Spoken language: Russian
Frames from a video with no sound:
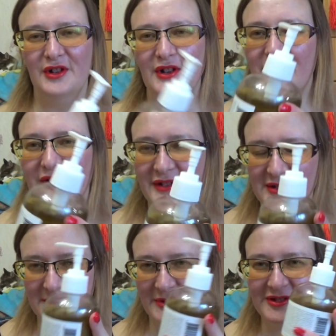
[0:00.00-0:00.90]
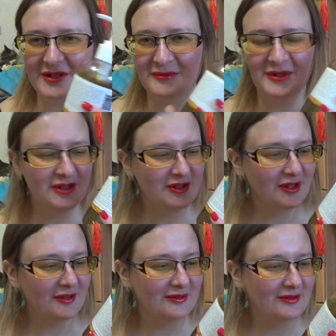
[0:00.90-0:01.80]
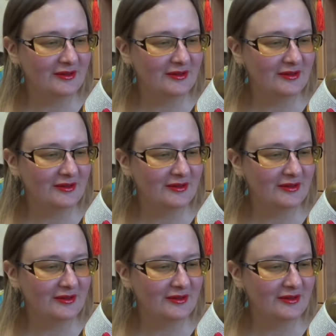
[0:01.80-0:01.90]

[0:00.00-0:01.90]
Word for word: о косметике Велиния.